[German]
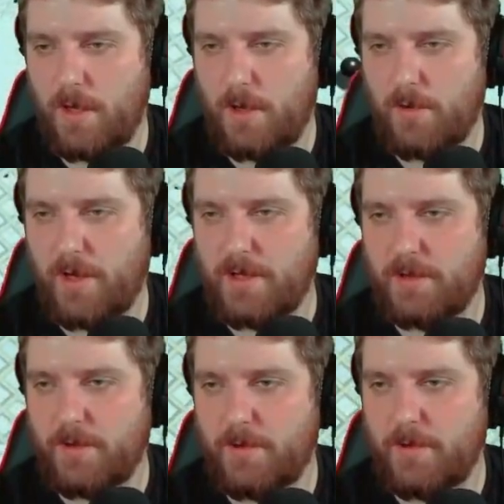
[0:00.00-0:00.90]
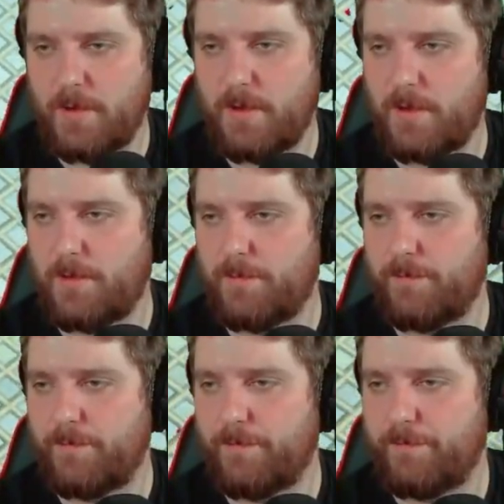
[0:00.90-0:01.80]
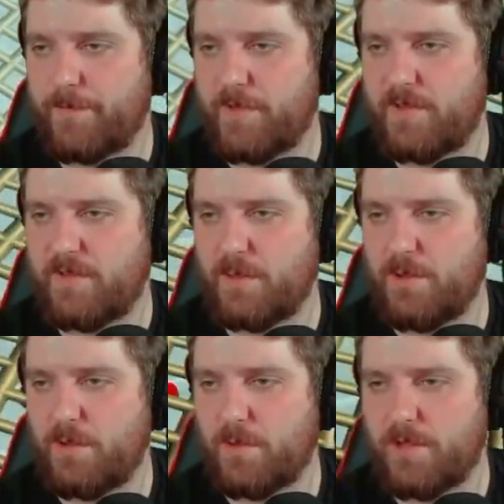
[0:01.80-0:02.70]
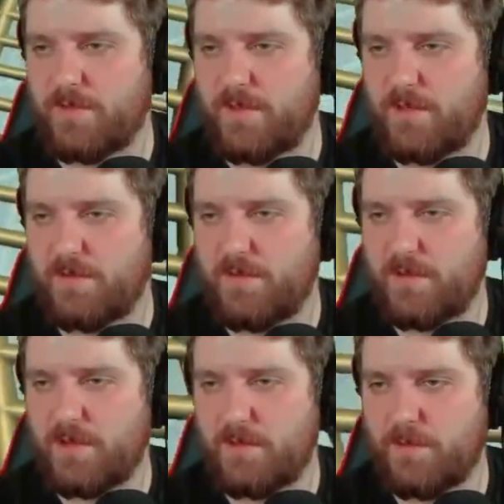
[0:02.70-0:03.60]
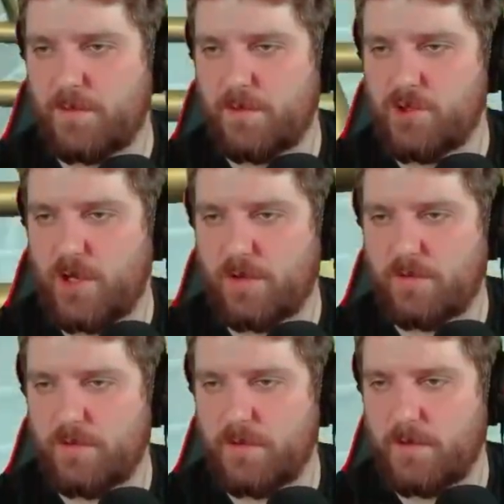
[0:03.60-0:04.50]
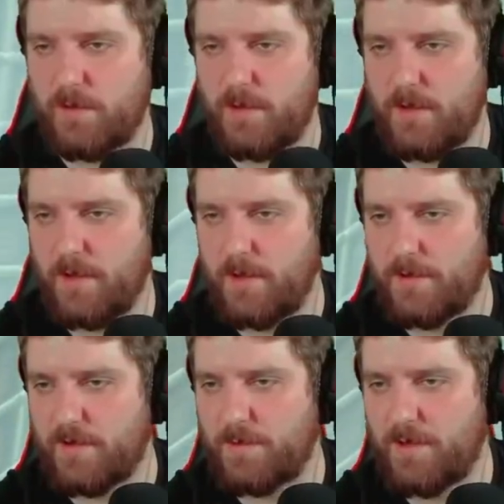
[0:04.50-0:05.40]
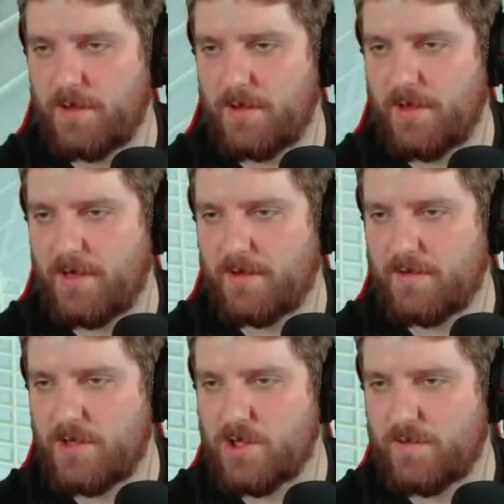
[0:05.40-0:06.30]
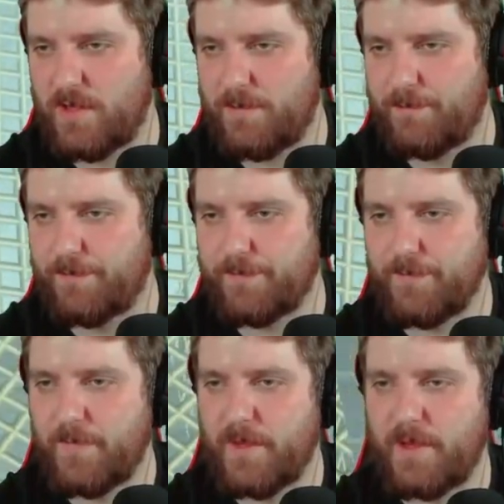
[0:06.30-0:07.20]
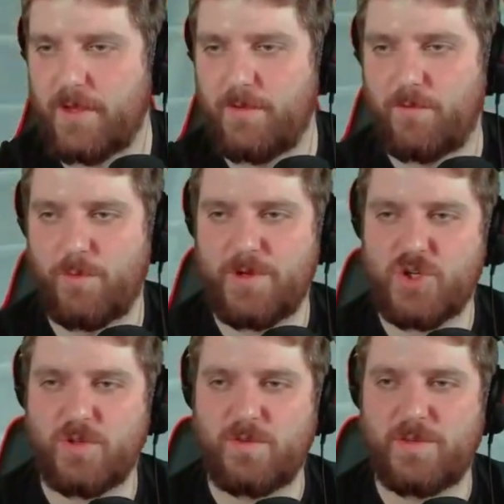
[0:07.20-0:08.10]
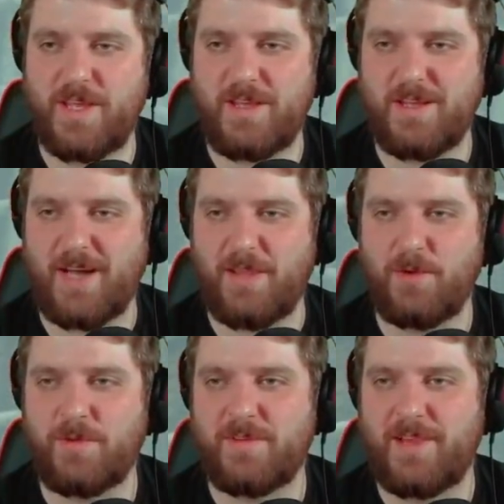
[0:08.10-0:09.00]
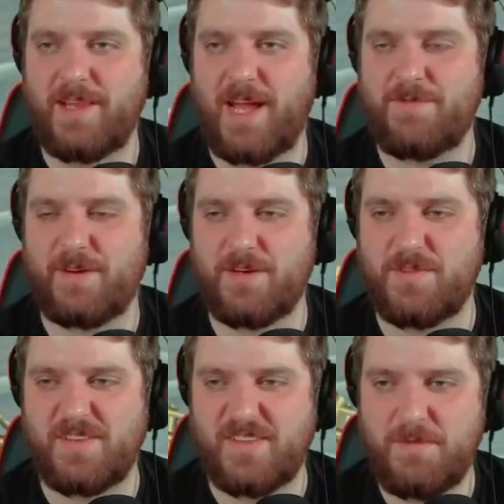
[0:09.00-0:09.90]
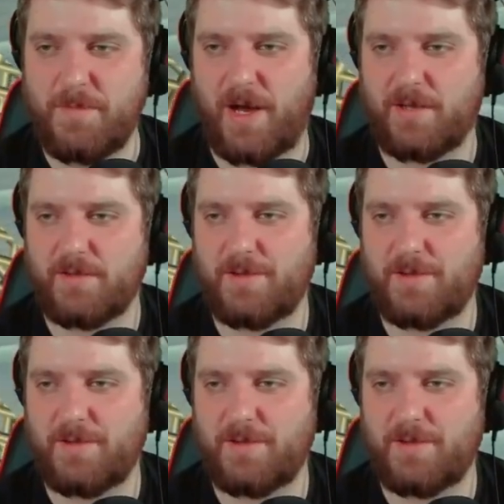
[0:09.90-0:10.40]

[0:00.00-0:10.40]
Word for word: auch eine ähm, Diskriminierung an sich, was ich halt einfach ein bisschen schade finde. Dass wir in einer Gesellschaft leben, wo man schon so denken kann und das leider einfach irgendwie Sinn macht.